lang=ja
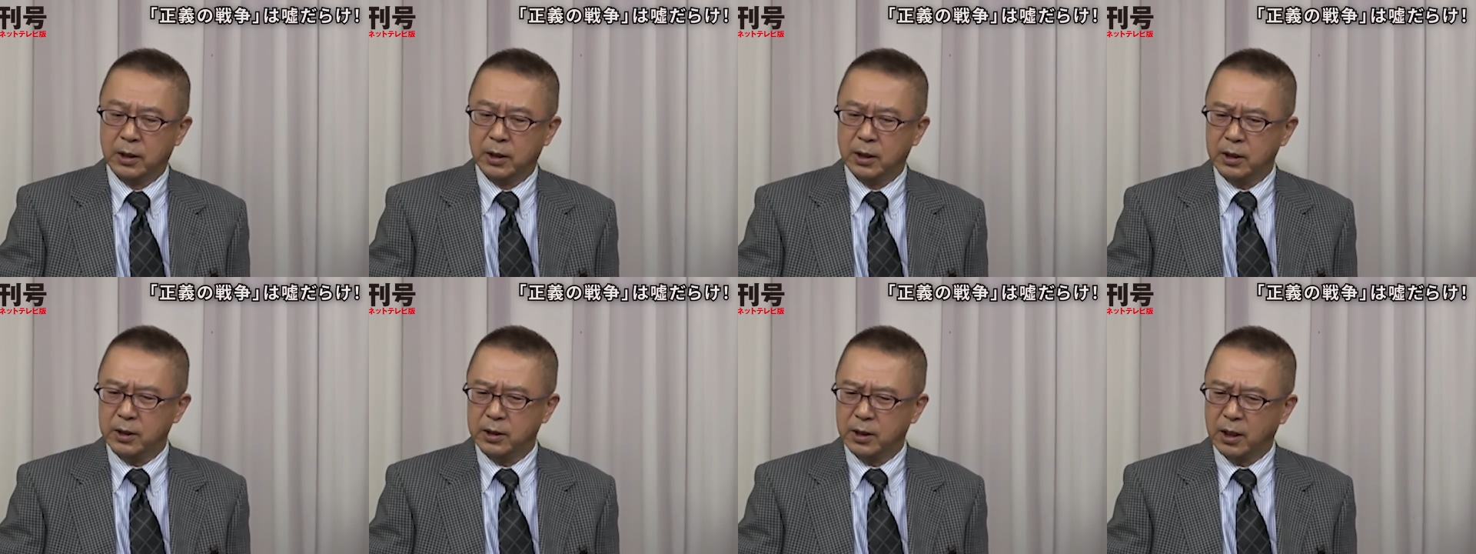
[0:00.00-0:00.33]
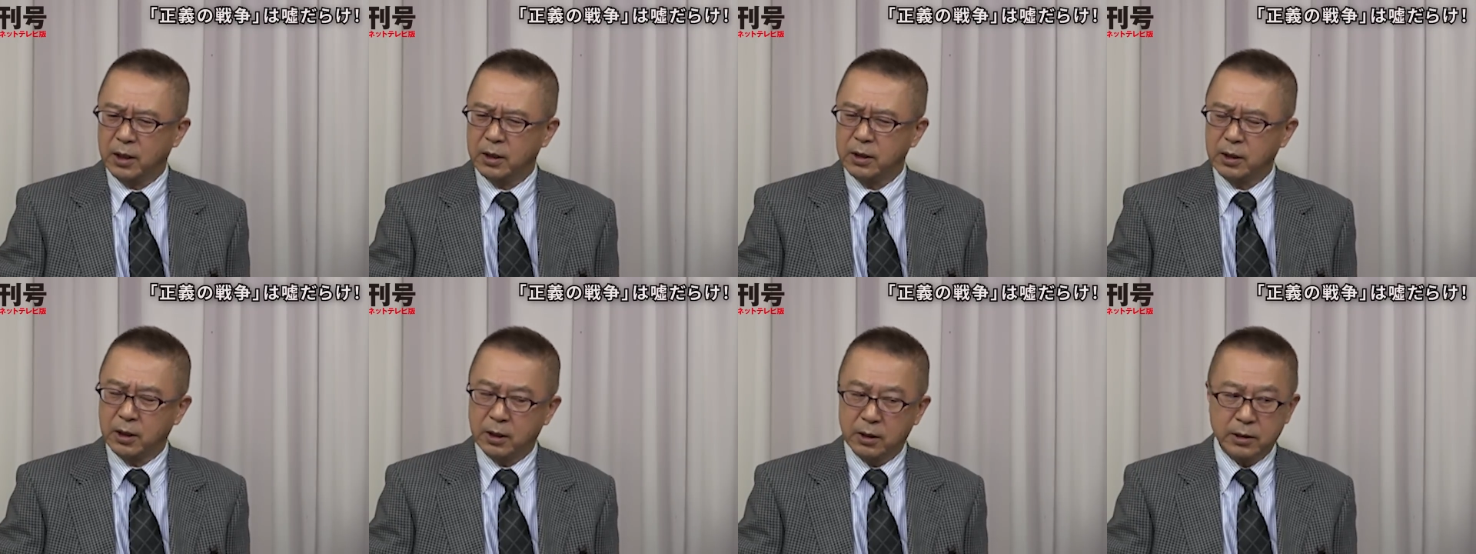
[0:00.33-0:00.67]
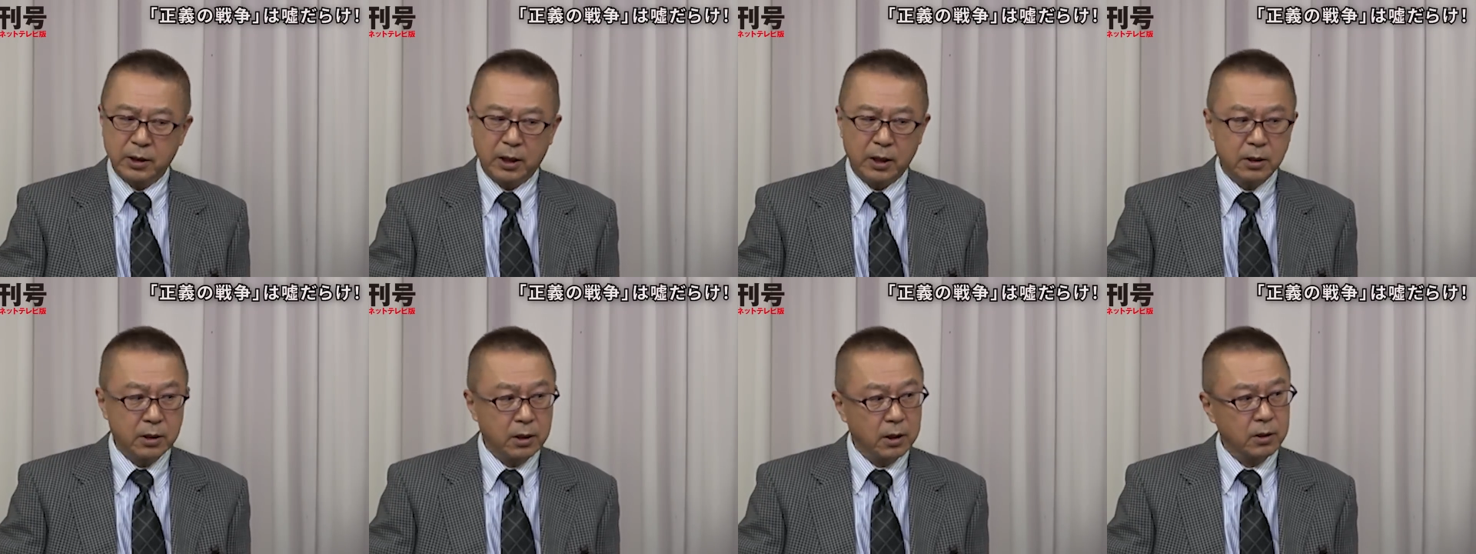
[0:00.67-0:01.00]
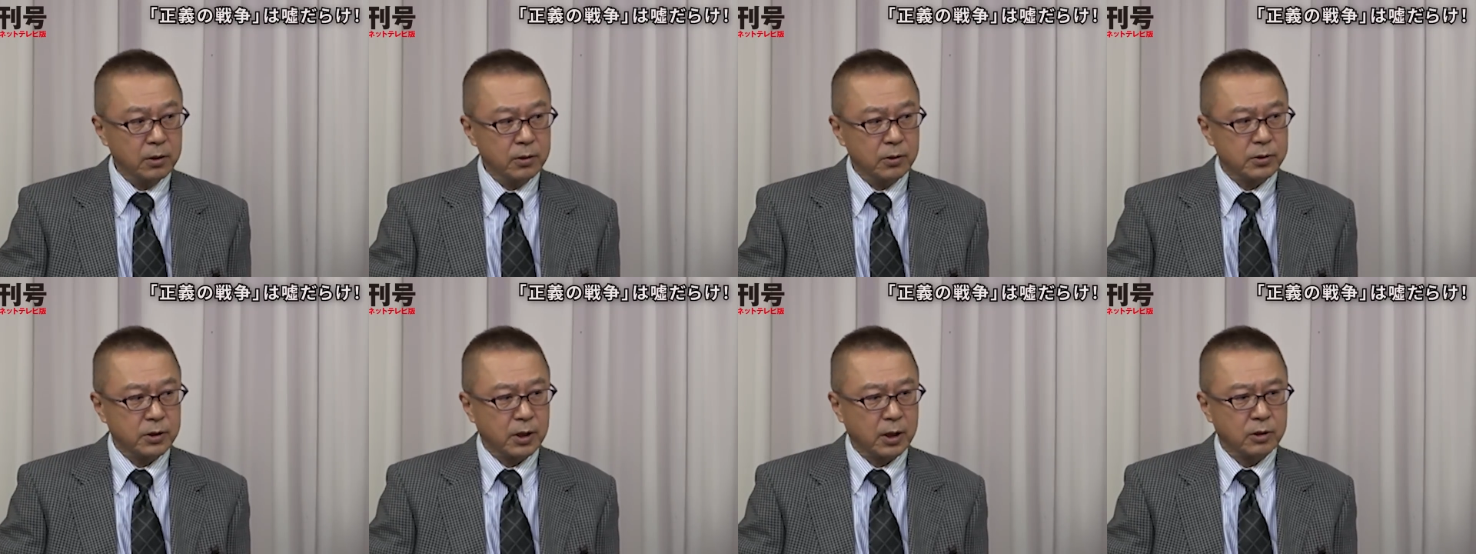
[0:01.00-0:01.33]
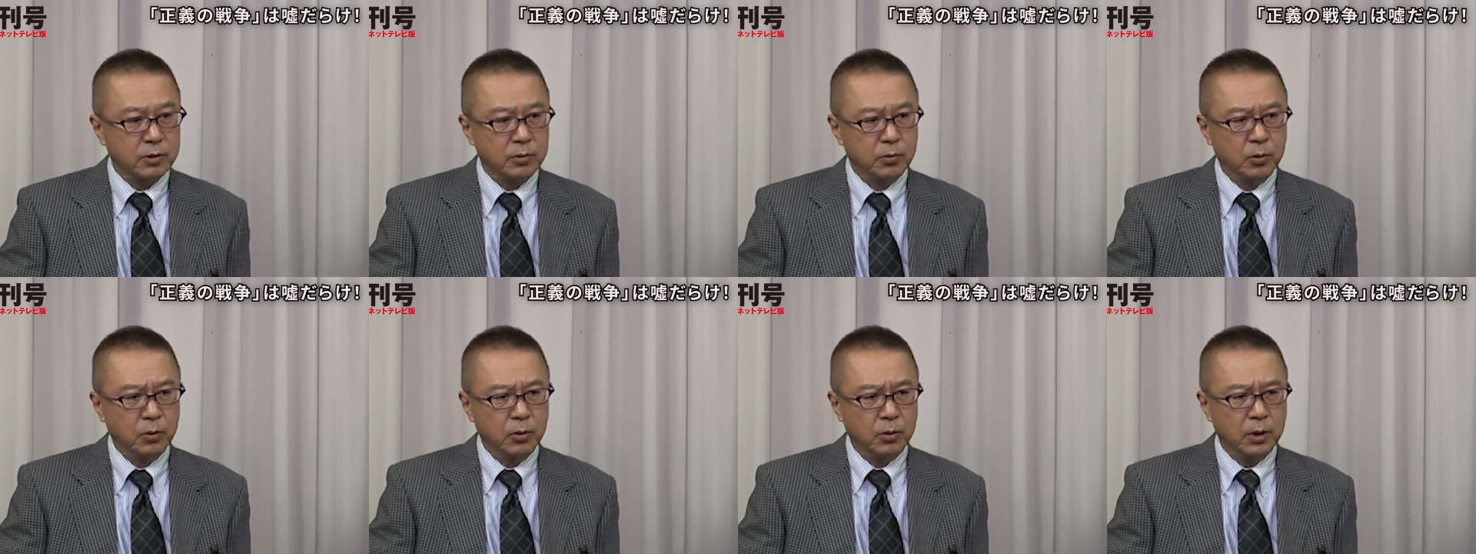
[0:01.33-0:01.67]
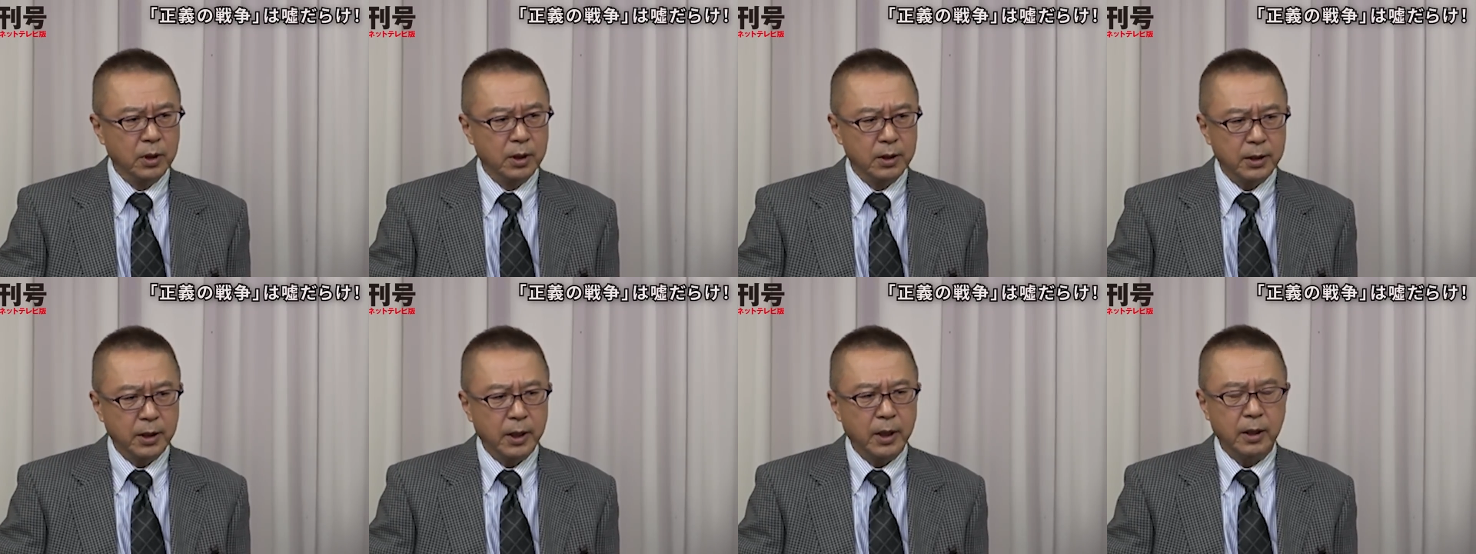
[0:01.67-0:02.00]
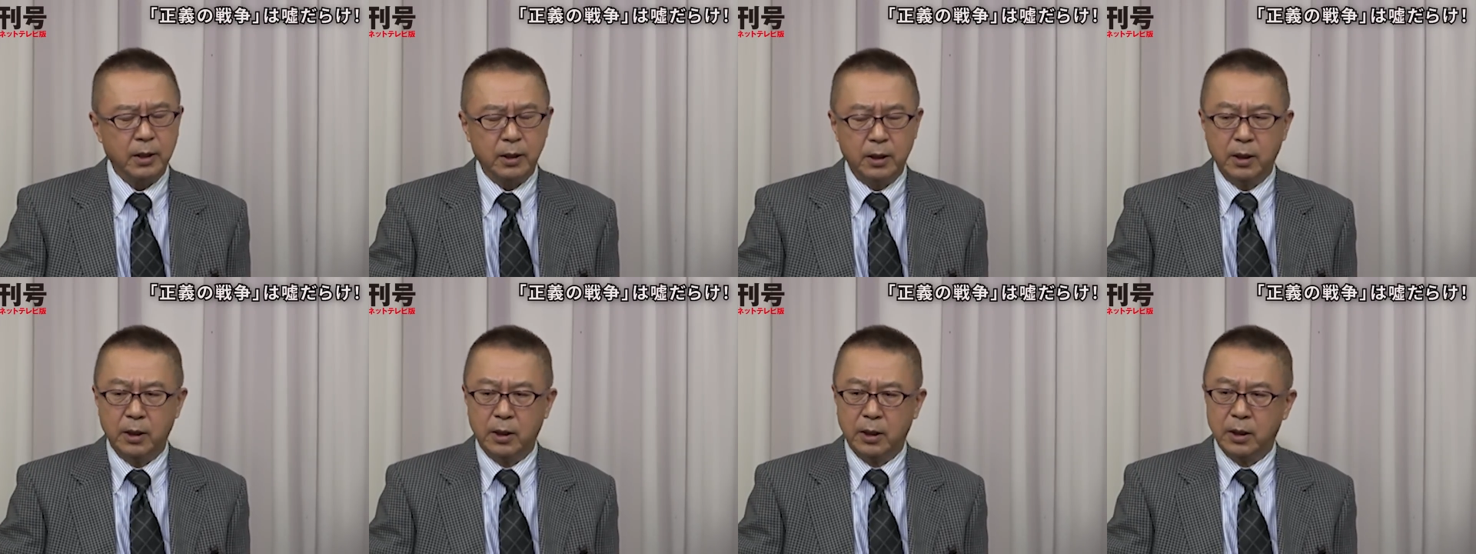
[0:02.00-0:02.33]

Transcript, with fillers: やはり何何らかの策謀がね